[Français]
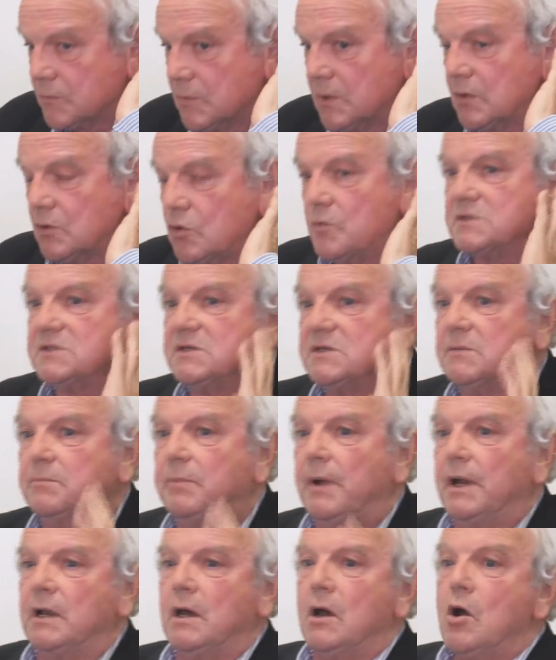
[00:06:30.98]
Commencez
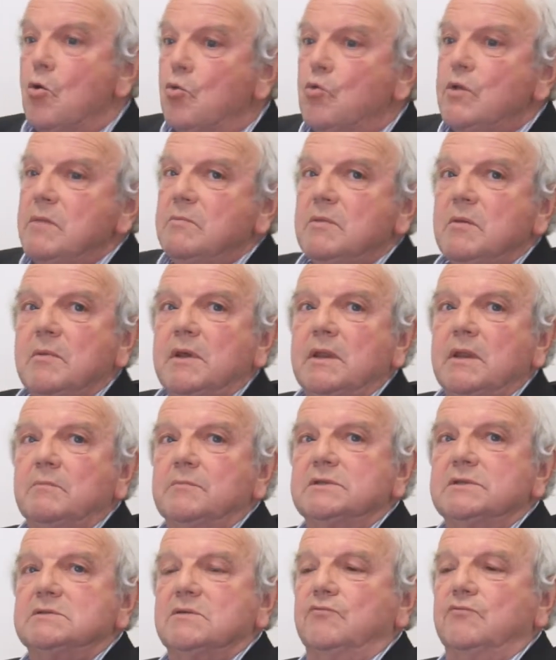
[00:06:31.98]
par là. Oui, mais Madame
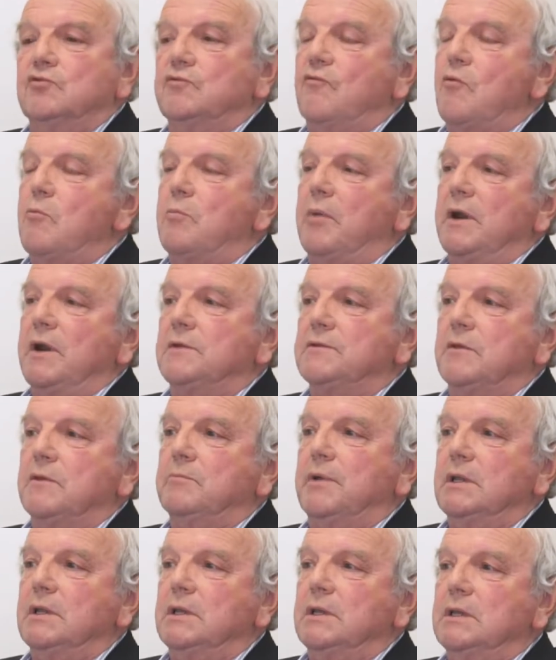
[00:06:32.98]
Betsabou ne veut pas l'entendre
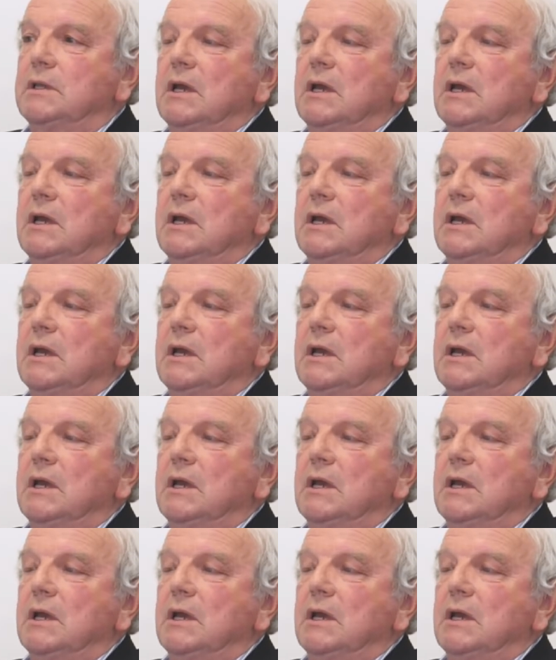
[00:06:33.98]
parler.